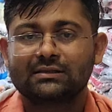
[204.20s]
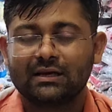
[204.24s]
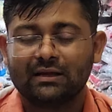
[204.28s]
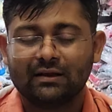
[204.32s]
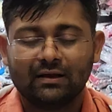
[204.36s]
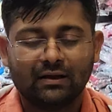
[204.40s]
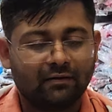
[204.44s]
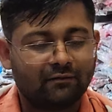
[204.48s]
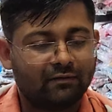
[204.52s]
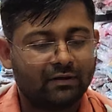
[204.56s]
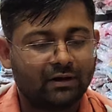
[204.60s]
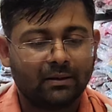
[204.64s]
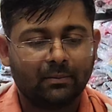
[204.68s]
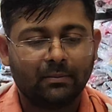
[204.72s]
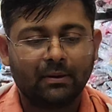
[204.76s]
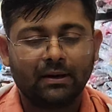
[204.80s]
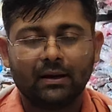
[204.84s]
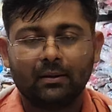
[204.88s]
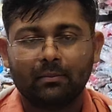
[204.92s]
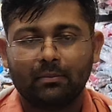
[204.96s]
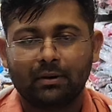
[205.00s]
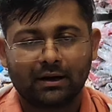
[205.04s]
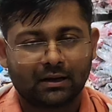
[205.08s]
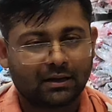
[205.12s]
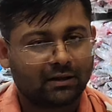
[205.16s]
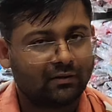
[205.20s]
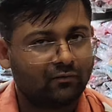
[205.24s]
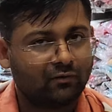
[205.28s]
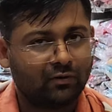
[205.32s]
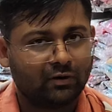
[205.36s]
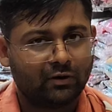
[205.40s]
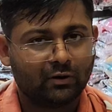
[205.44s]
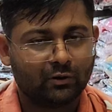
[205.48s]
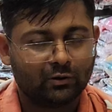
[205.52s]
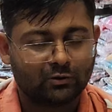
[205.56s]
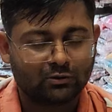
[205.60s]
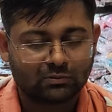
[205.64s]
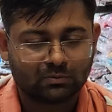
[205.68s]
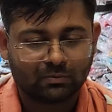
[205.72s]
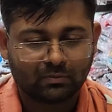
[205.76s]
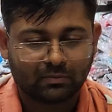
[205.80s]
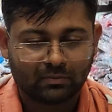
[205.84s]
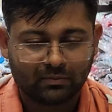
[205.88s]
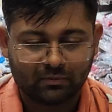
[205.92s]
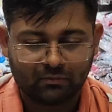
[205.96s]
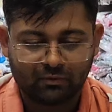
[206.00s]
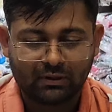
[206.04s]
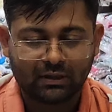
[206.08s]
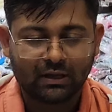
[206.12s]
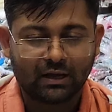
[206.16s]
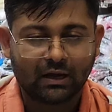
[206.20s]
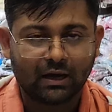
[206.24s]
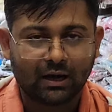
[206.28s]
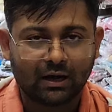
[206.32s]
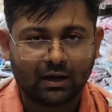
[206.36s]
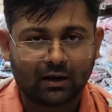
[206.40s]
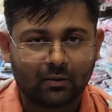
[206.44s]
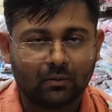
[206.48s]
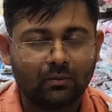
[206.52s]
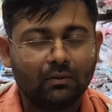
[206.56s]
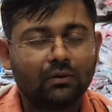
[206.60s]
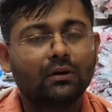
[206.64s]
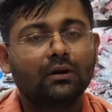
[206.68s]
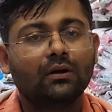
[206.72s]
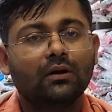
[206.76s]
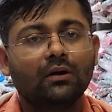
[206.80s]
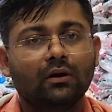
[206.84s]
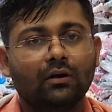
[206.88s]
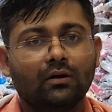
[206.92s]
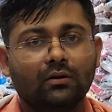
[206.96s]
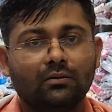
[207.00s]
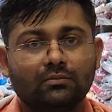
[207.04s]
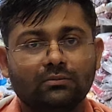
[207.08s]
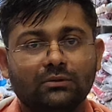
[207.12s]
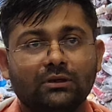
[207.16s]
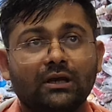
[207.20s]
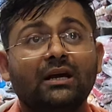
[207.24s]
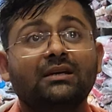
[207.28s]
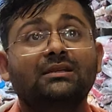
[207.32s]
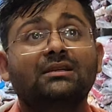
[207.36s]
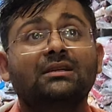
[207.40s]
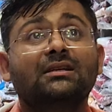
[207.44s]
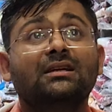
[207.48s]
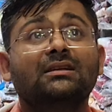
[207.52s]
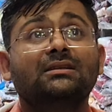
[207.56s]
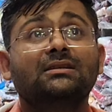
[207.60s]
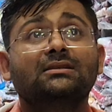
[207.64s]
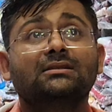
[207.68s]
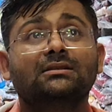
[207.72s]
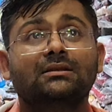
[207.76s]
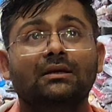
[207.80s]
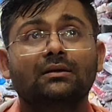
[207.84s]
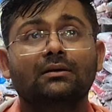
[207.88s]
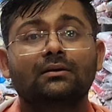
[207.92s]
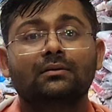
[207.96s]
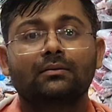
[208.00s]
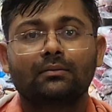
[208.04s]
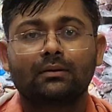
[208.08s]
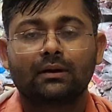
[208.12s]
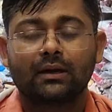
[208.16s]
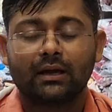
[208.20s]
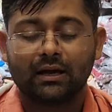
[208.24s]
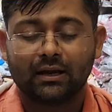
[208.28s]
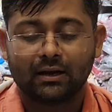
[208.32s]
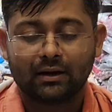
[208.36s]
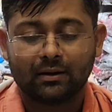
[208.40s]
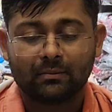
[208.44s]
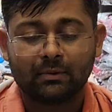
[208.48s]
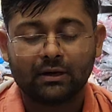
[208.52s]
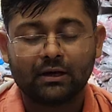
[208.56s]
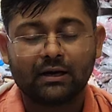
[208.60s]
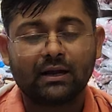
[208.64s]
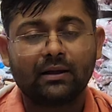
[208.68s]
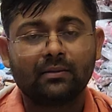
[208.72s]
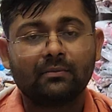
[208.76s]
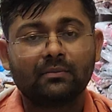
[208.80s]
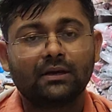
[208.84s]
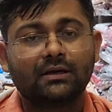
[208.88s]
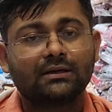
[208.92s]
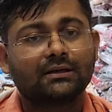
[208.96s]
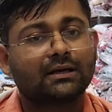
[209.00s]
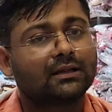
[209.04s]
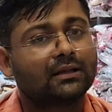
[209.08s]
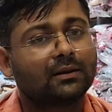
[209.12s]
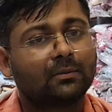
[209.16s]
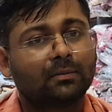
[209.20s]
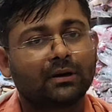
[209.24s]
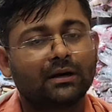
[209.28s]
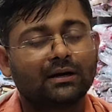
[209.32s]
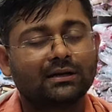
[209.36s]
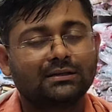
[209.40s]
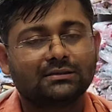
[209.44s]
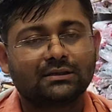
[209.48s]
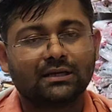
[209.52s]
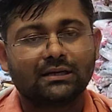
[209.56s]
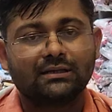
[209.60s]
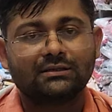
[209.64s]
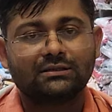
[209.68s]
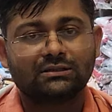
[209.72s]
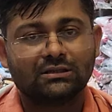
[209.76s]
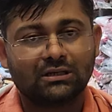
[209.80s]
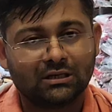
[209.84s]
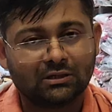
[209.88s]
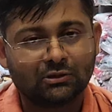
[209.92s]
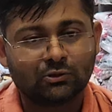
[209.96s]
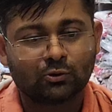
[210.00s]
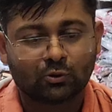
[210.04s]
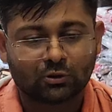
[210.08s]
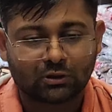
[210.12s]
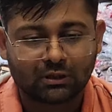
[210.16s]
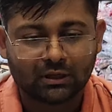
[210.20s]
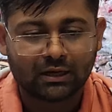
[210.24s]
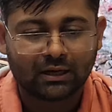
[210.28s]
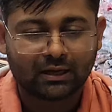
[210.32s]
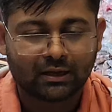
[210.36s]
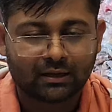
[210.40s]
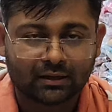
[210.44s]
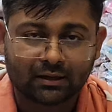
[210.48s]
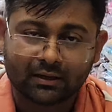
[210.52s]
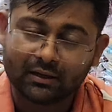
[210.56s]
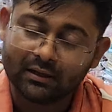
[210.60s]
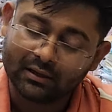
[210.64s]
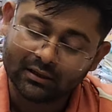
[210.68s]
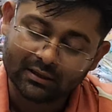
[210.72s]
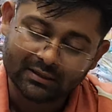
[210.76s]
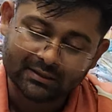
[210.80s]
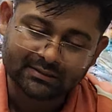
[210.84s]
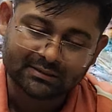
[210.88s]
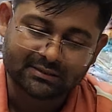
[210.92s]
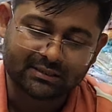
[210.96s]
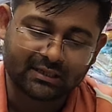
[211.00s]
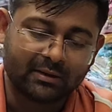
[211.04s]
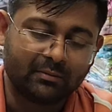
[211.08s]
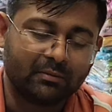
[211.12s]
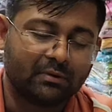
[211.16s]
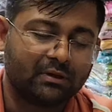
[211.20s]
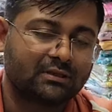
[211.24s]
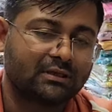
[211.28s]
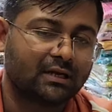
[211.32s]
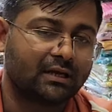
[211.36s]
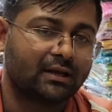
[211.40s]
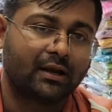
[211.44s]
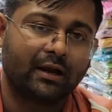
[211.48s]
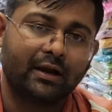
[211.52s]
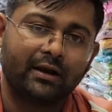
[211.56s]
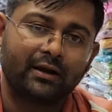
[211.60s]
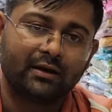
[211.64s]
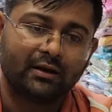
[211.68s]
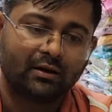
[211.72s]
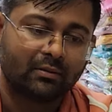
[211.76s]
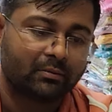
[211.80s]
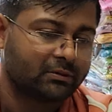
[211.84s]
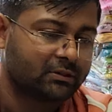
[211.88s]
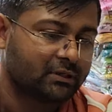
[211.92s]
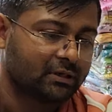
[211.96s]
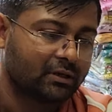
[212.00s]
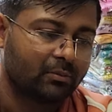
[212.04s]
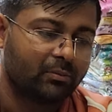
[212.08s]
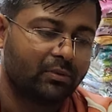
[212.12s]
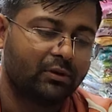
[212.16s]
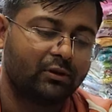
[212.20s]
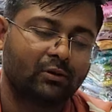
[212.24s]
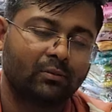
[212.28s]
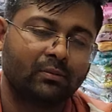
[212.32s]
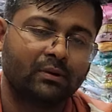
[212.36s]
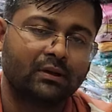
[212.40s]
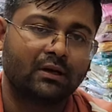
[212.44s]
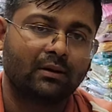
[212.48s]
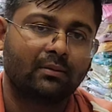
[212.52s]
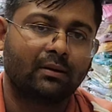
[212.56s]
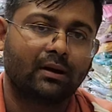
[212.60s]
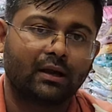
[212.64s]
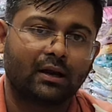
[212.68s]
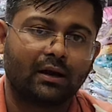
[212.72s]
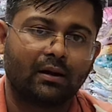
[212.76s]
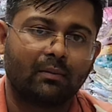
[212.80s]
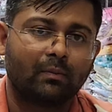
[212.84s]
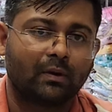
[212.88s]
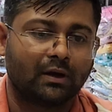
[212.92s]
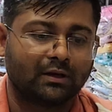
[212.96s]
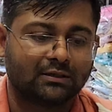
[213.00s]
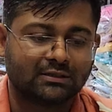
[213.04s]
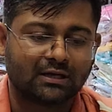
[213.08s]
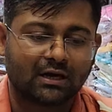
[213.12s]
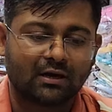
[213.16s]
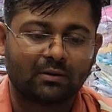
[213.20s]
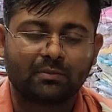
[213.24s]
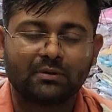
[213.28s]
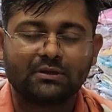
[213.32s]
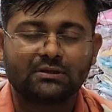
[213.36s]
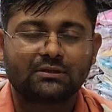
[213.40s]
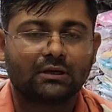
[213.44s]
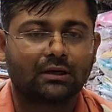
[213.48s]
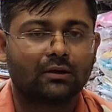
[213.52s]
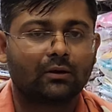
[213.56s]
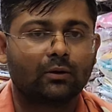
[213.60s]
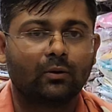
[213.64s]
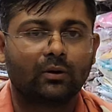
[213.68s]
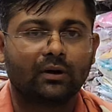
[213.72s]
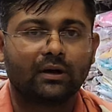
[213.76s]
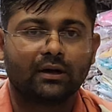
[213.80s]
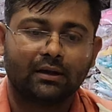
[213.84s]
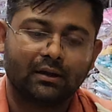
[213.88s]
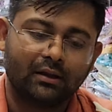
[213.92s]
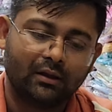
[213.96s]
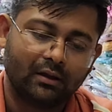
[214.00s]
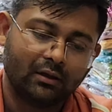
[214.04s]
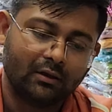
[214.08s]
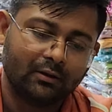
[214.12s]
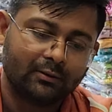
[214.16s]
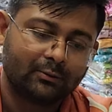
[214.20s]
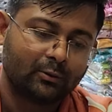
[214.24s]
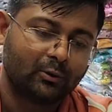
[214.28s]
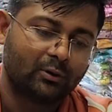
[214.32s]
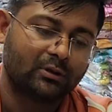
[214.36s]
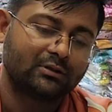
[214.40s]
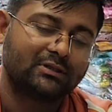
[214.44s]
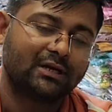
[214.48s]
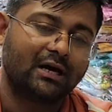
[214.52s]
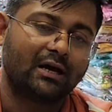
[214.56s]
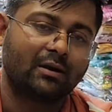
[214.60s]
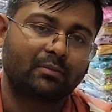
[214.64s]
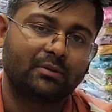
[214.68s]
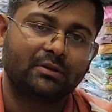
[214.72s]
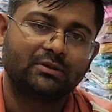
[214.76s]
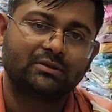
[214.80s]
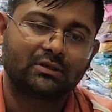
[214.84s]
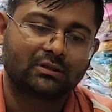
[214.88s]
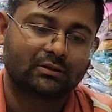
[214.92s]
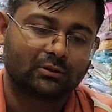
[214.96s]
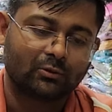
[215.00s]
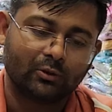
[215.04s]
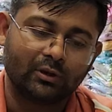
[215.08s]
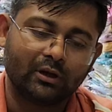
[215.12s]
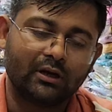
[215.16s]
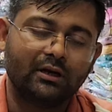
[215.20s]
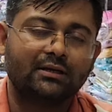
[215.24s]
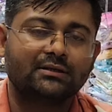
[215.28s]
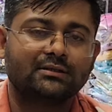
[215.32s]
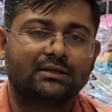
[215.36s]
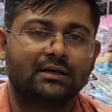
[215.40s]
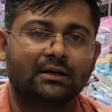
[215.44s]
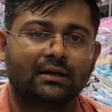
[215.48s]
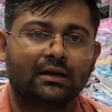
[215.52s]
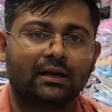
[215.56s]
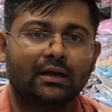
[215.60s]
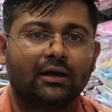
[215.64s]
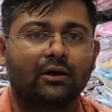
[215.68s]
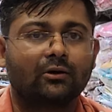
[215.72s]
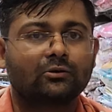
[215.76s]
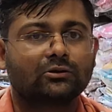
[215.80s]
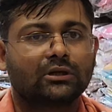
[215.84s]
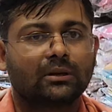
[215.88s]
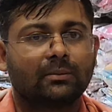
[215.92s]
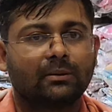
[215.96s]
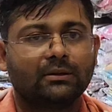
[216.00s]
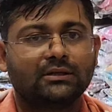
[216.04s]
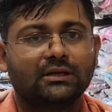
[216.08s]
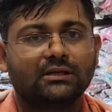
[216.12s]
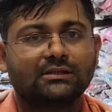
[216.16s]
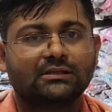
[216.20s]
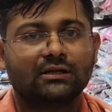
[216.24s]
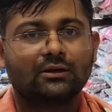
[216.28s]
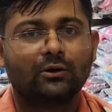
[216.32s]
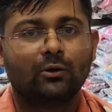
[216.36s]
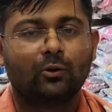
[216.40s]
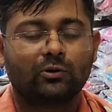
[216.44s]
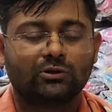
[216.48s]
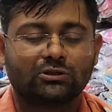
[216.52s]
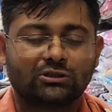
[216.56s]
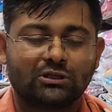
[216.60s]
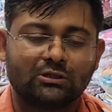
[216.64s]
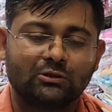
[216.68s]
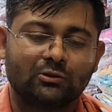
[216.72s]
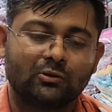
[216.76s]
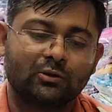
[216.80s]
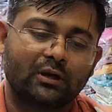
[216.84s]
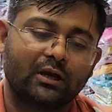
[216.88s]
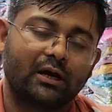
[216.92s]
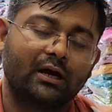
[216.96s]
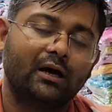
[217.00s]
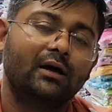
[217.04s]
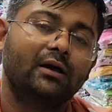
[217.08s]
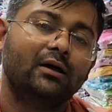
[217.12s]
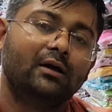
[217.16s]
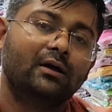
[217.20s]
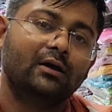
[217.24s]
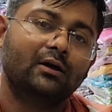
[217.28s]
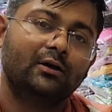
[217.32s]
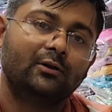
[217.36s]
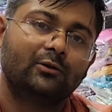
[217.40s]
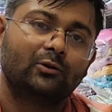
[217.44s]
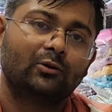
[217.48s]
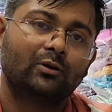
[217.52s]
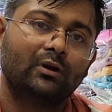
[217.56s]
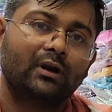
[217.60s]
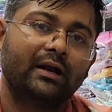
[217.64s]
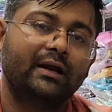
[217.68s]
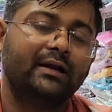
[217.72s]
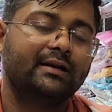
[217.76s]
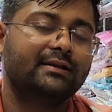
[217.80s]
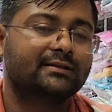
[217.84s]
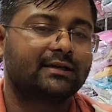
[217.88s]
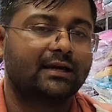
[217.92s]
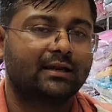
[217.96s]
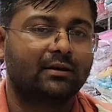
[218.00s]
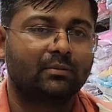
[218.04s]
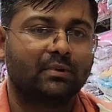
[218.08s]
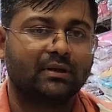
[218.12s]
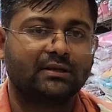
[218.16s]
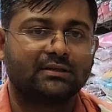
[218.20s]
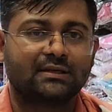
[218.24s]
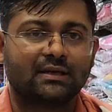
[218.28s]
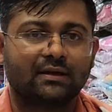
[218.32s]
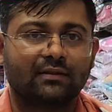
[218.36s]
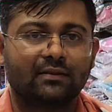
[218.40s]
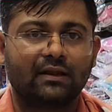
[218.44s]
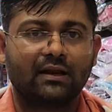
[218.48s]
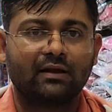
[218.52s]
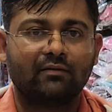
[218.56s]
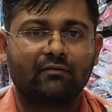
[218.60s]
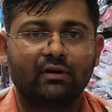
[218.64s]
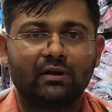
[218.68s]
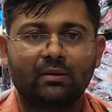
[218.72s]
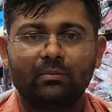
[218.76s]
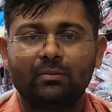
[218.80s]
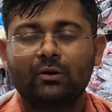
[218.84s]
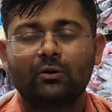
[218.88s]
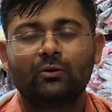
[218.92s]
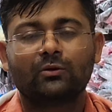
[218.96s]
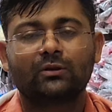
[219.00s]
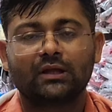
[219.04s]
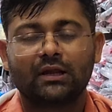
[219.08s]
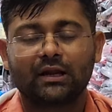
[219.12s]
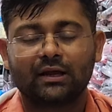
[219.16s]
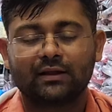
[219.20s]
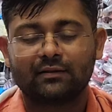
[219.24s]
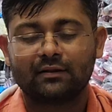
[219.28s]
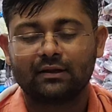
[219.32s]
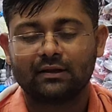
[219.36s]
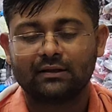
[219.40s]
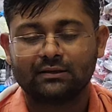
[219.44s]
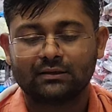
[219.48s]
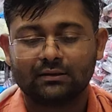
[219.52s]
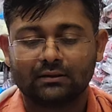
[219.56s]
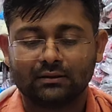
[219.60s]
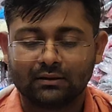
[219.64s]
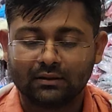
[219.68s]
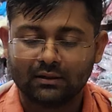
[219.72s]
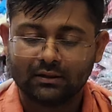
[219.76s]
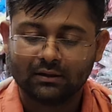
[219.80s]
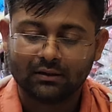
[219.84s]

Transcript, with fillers: इसके अवेलेबल हैं बाकी वीडियोज़ दिखा रहा हूँ जैसे जैसे क्या नाम है टाइम के साथ आपके डिज़ाइन चेंज होते रहेंगे सेम डिज़ाइन नाइन्टी नाइन परसेंट अभी तो मतलब अगर आप हज़ार पीस तक लोगे तो हज़ार पीस तक तो ये डिज़ाइन रहेगा उसके बाद जैसे ही लोड चेंज होगा तो नए डिज़ाइन भी इसके अंदर अवेलेबल होते रहते हैं